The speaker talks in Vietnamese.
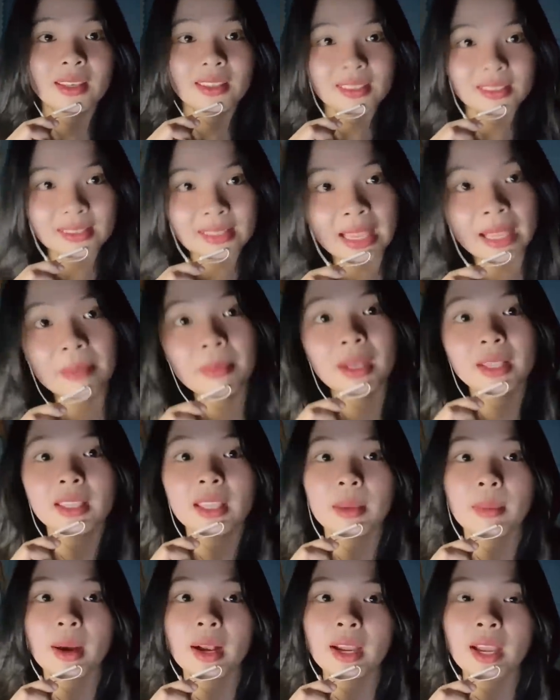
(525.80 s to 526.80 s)
sáng ba
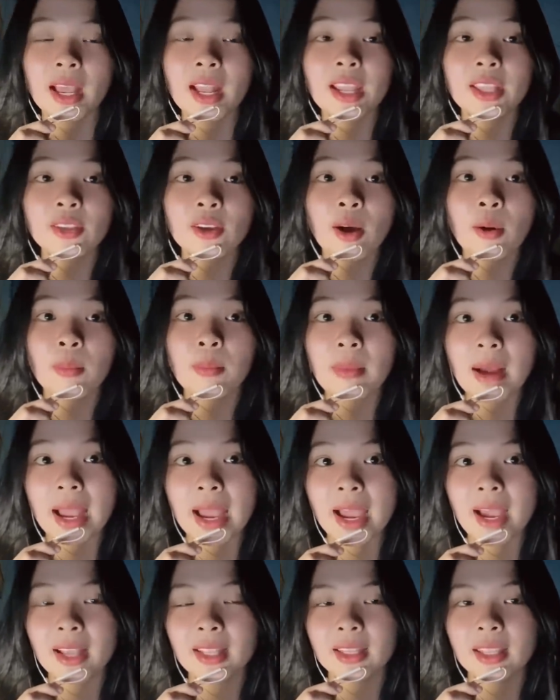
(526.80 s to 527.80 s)
về ba kể lại cho ông
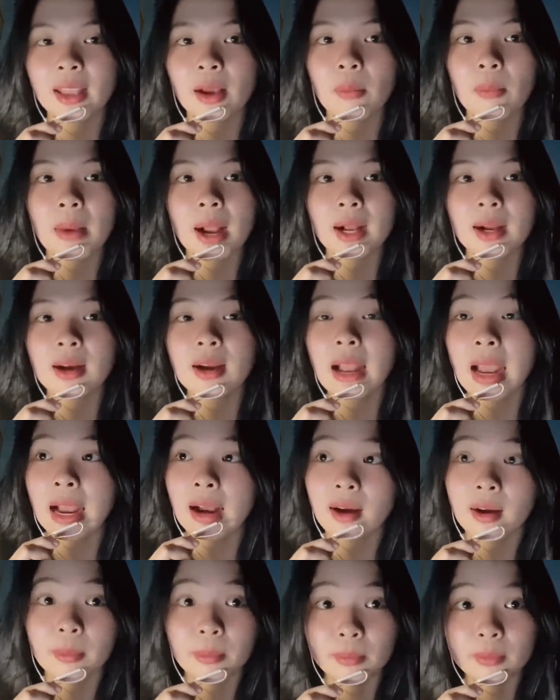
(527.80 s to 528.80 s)
bà thì ông bà cứ à
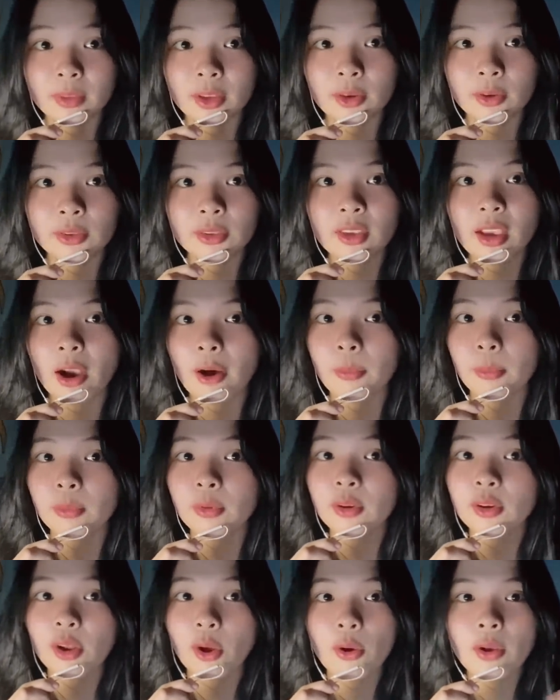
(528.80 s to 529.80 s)
ầm thôi chứ không
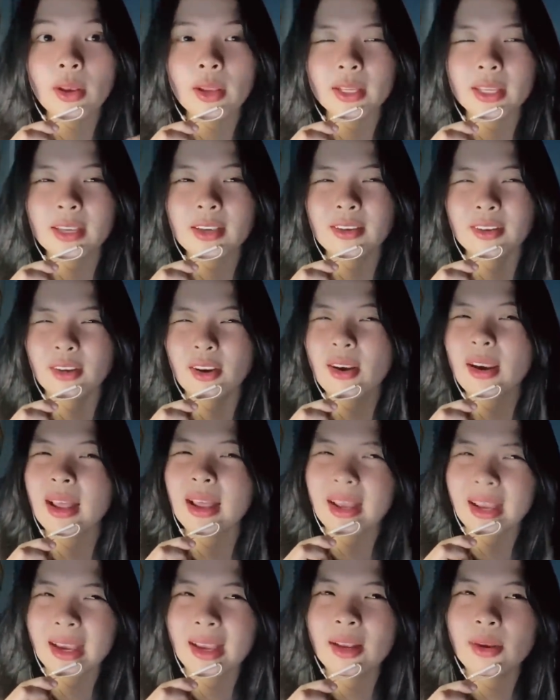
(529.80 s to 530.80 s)
có nói là cái người đó là
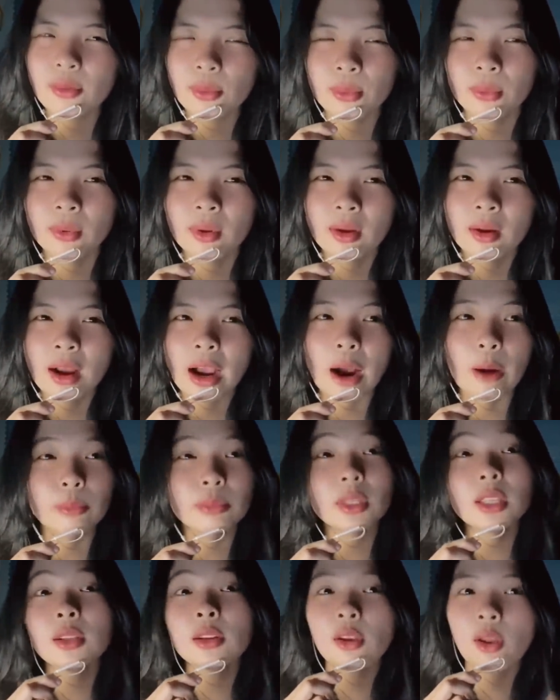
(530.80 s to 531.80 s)
ai luôn
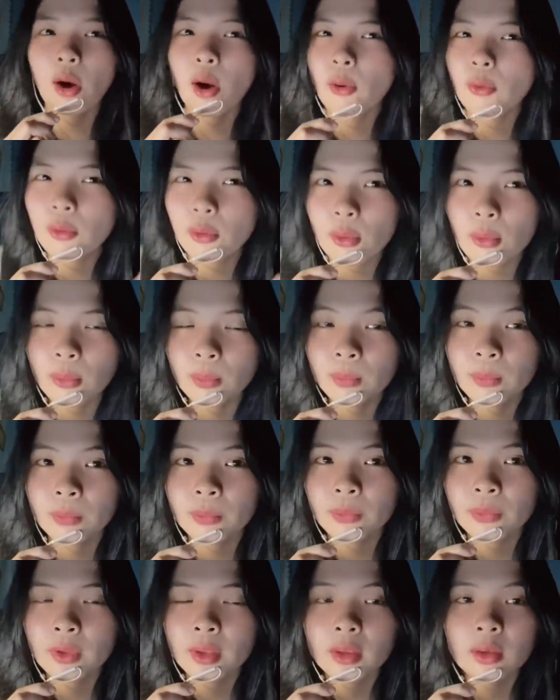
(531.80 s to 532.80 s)
không tiết lộ luôn
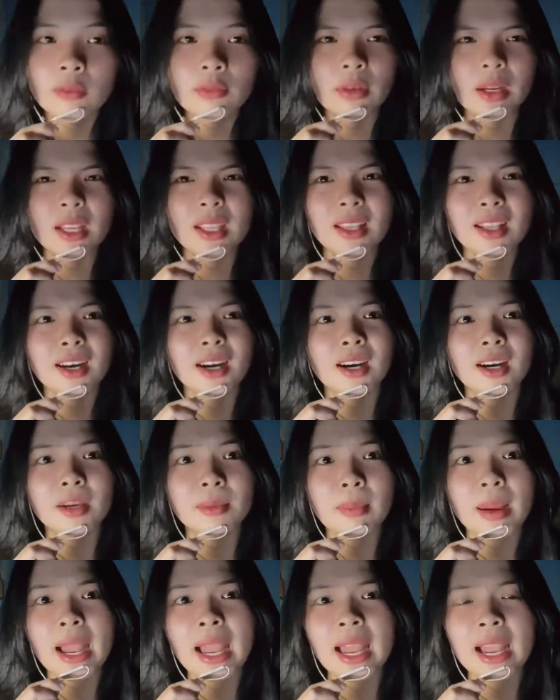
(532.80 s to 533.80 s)
và cái thời
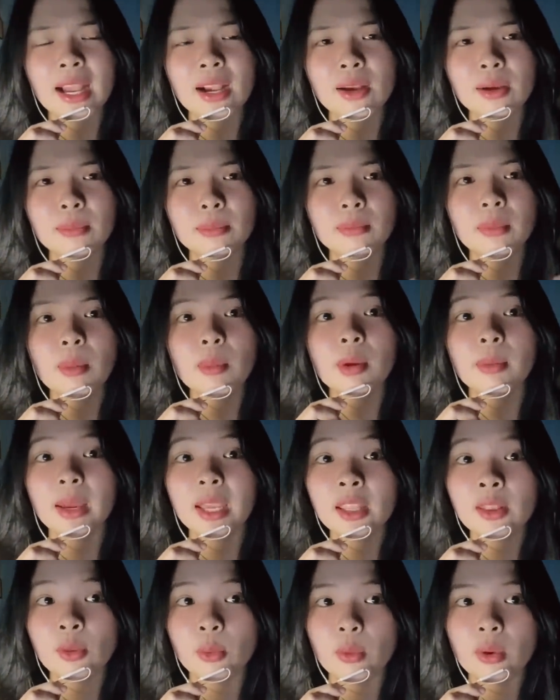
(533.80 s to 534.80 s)
ba mới mười
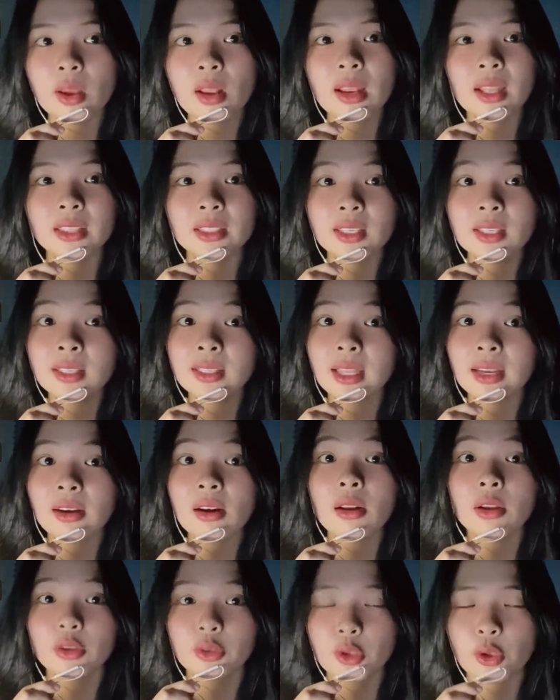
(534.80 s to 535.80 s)
mấy tuổi là chiến tranh
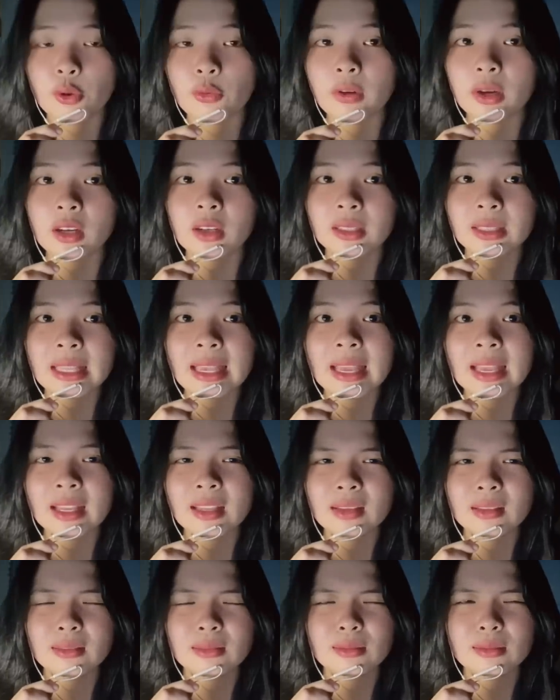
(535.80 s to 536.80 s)
rất là nhiều và người
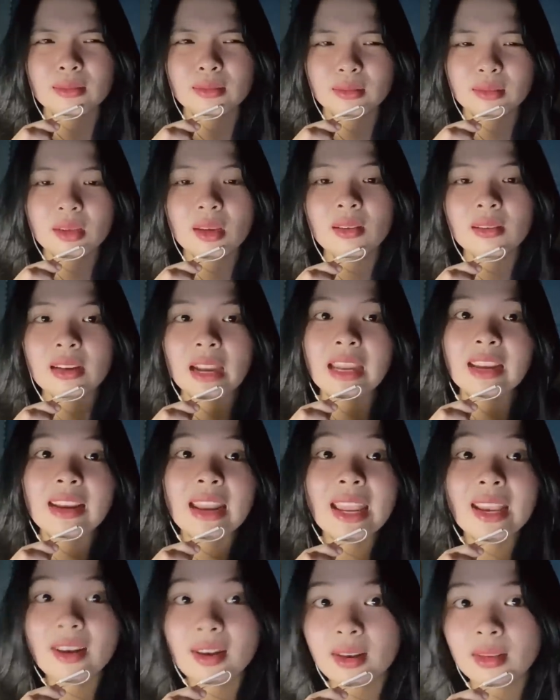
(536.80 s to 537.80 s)
ta chết rải
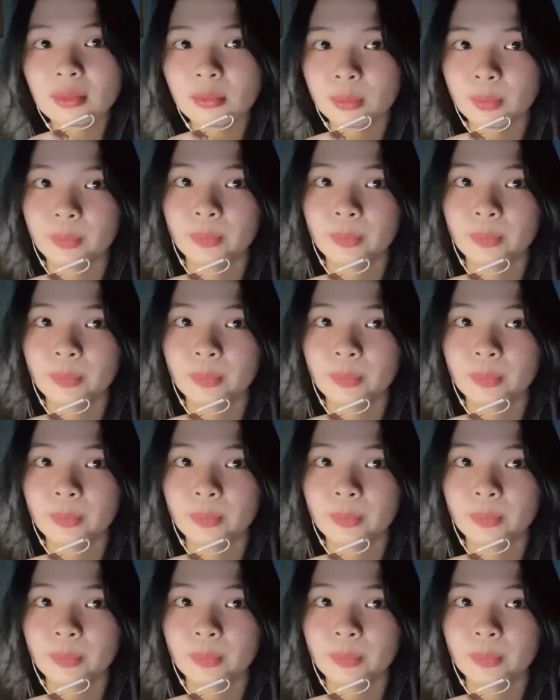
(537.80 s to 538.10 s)
rác hết